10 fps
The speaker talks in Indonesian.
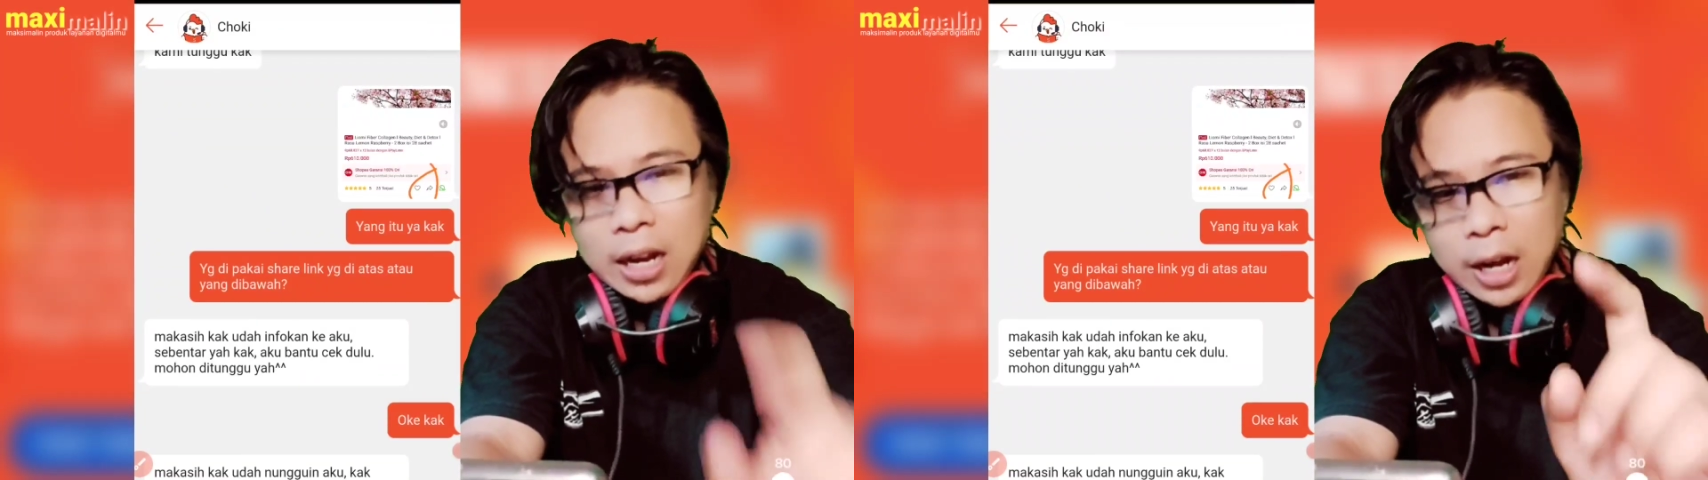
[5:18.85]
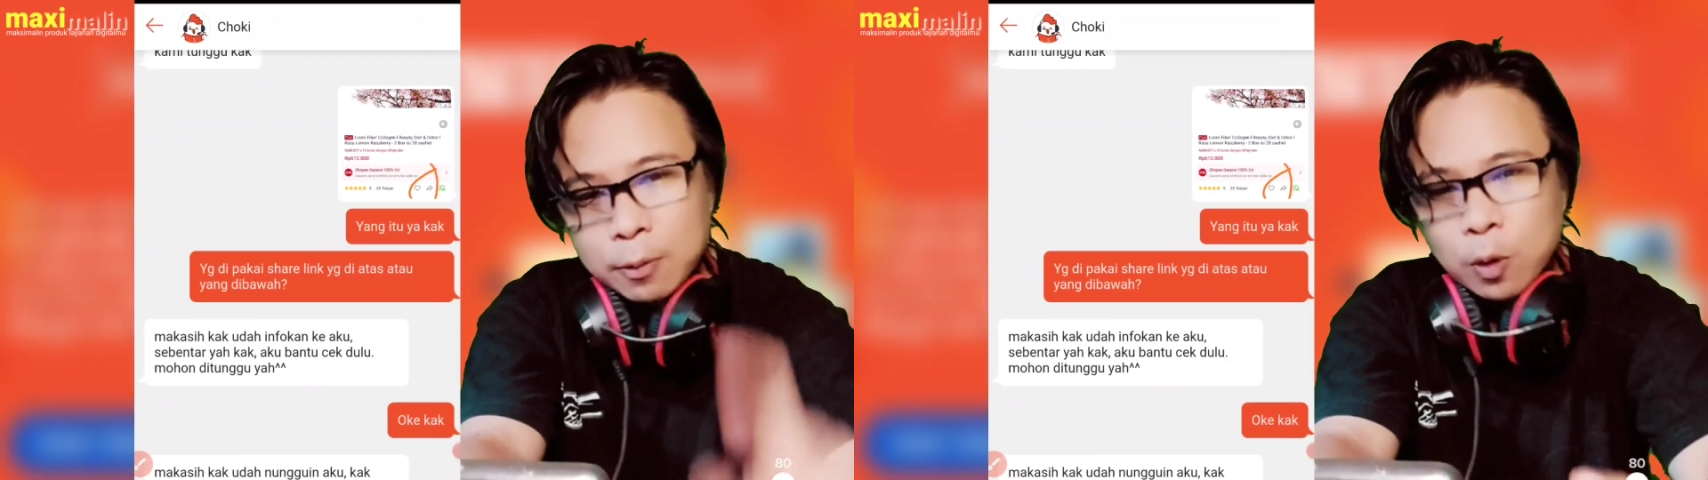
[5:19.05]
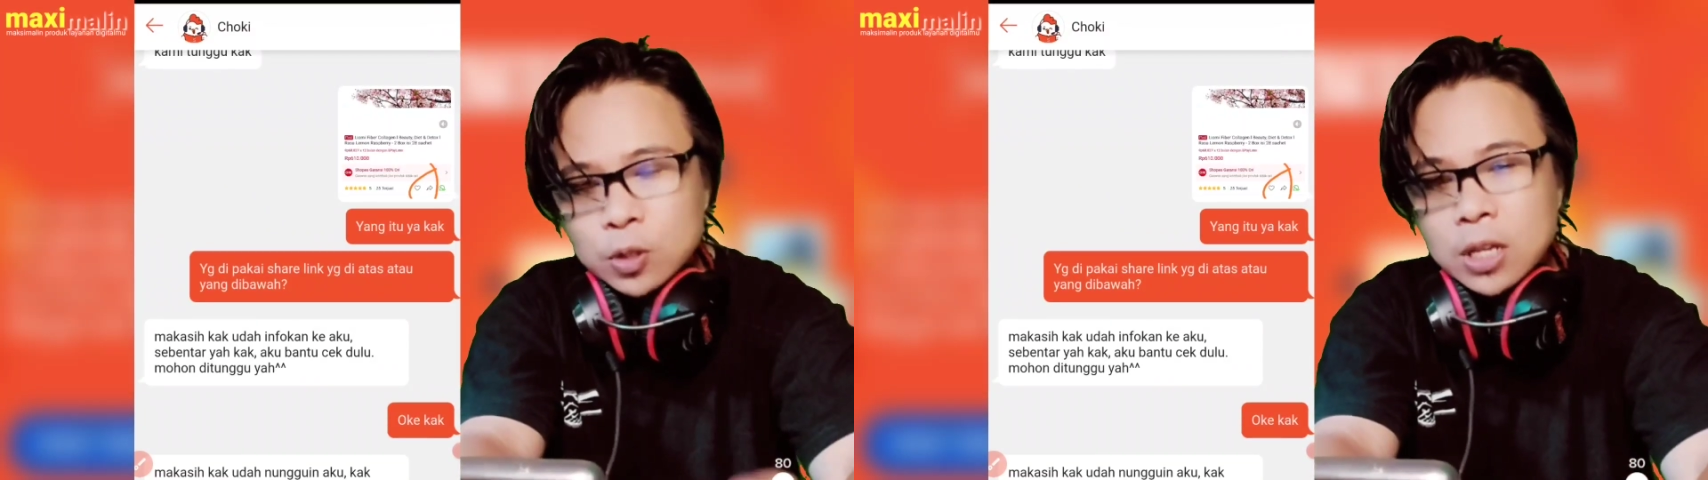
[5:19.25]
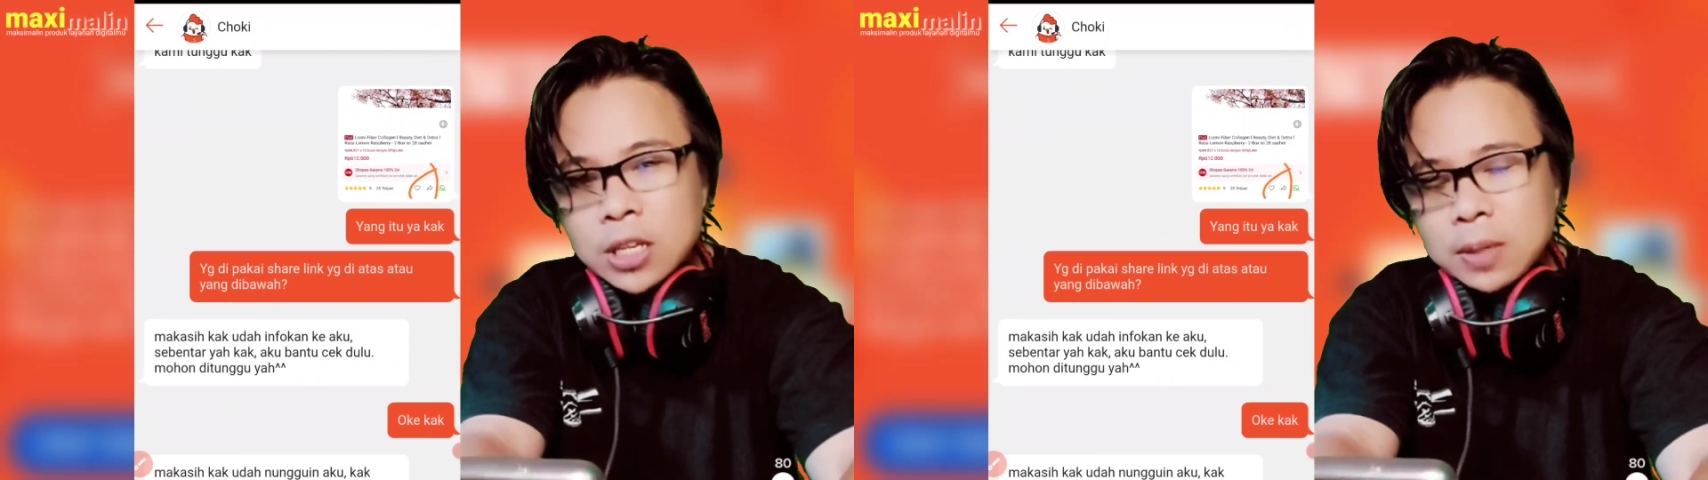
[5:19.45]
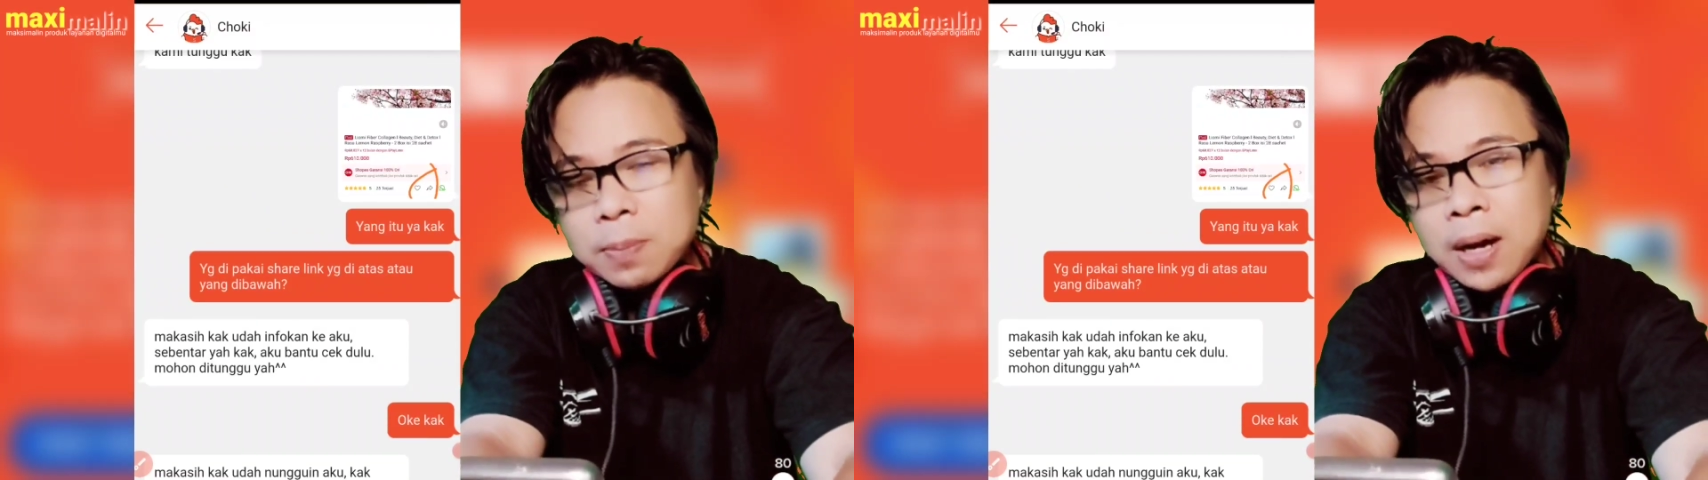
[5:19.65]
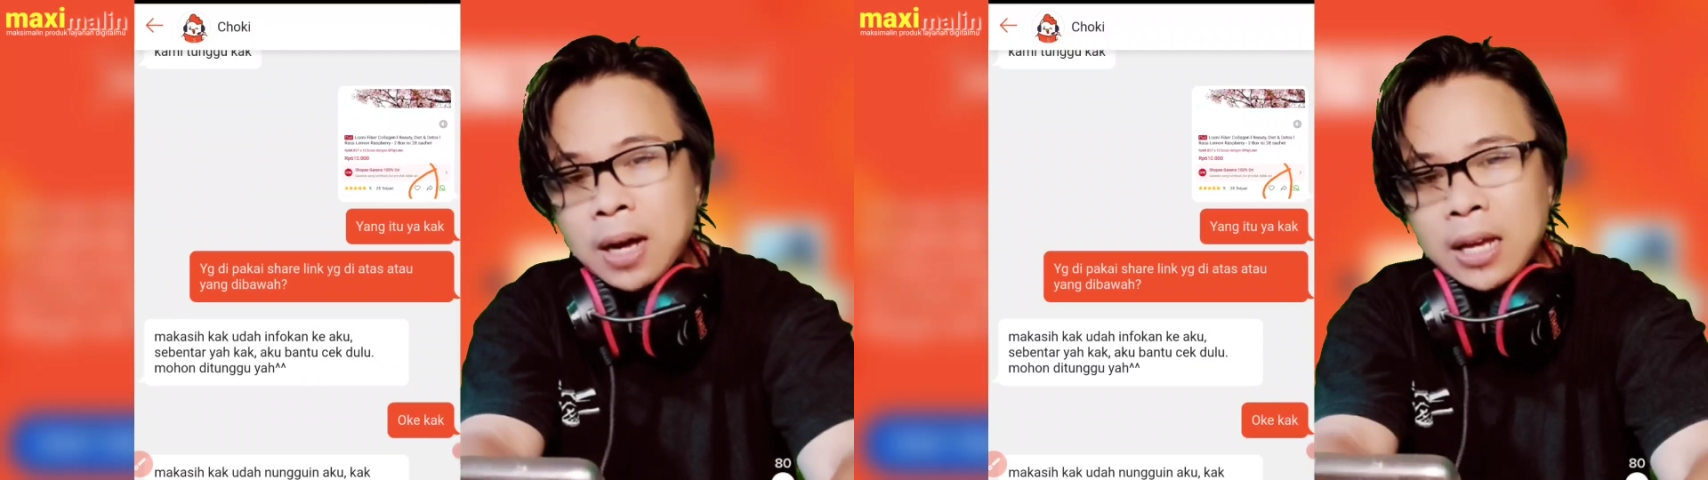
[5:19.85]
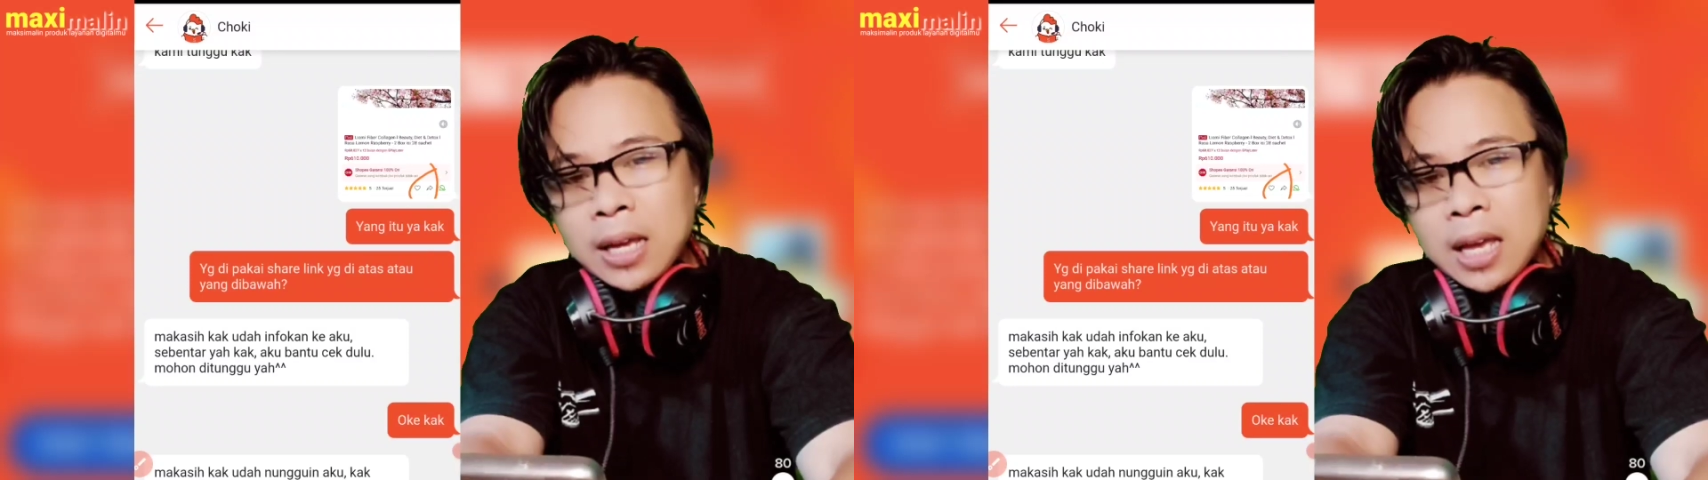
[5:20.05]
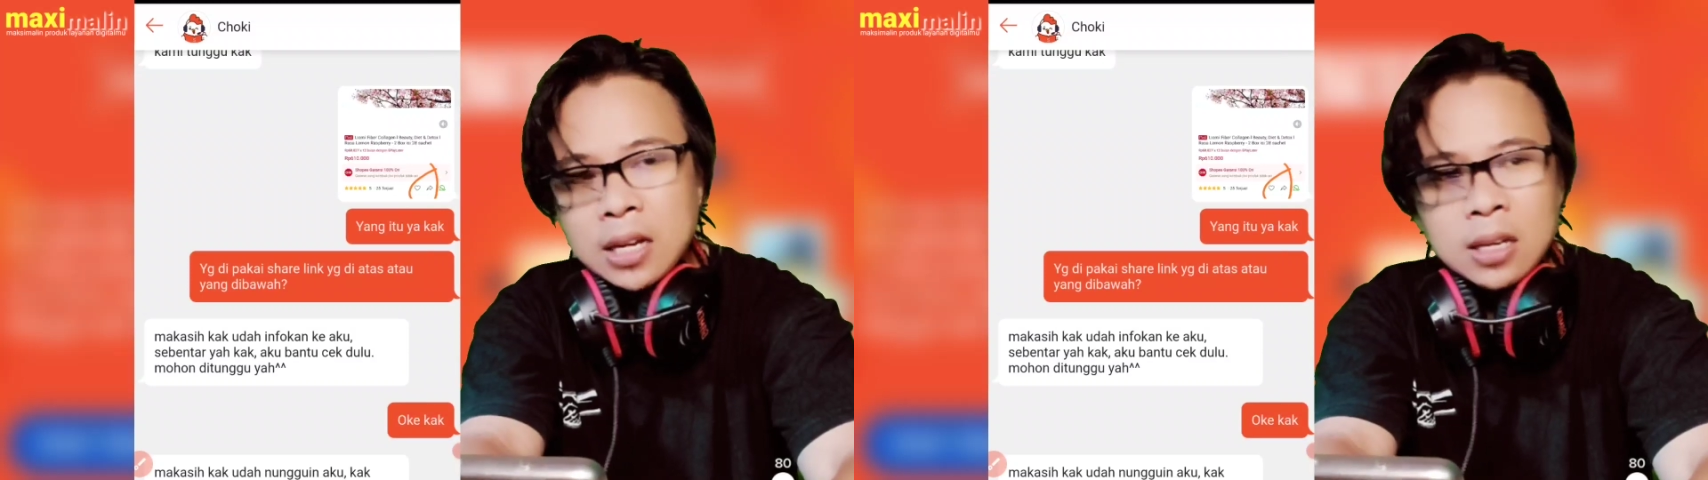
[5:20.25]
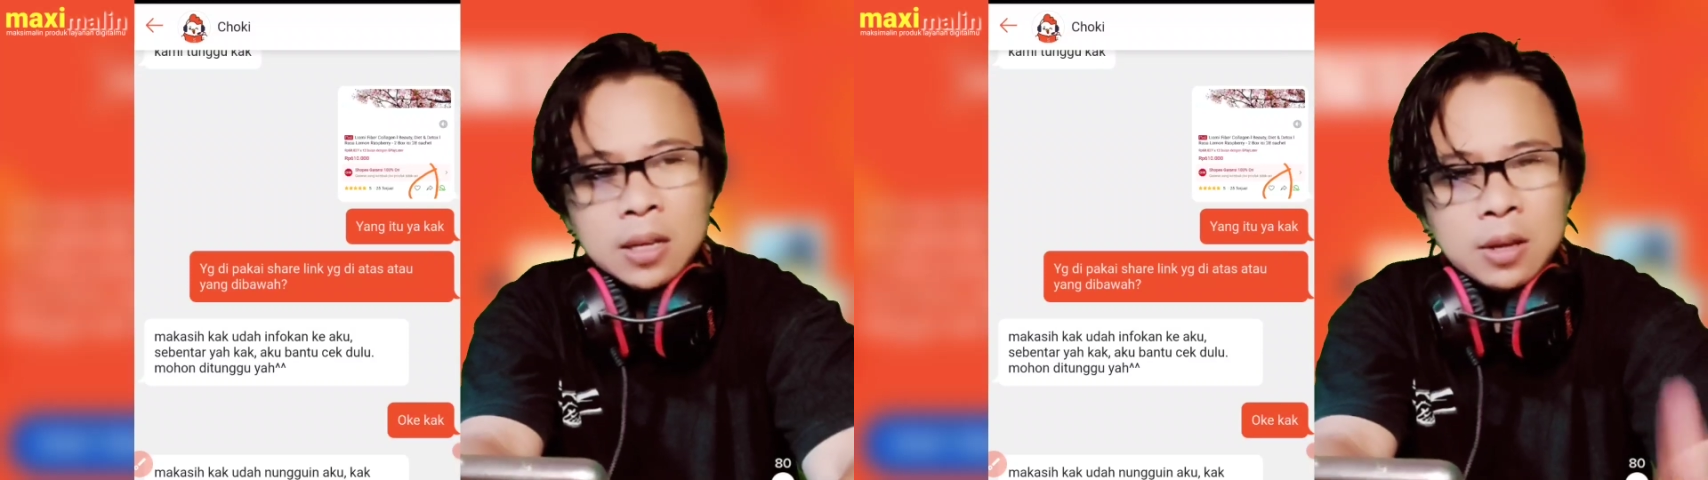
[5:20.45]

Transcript: kalian fokus aja di pakaian.